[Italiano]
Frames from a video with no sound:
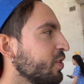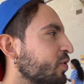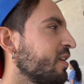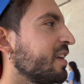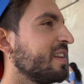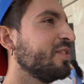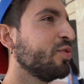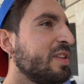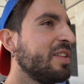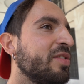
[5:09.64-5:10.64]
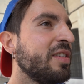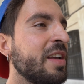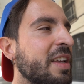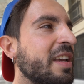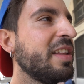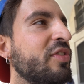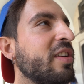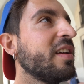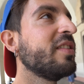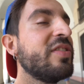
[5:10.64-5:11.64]
toccare il suo dito che
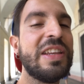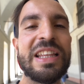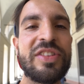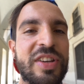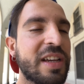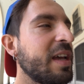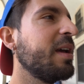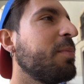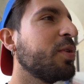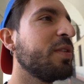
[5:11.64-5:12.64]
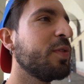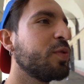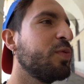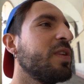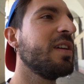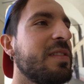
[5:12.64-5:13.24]
dice, si dice che porti fortuna.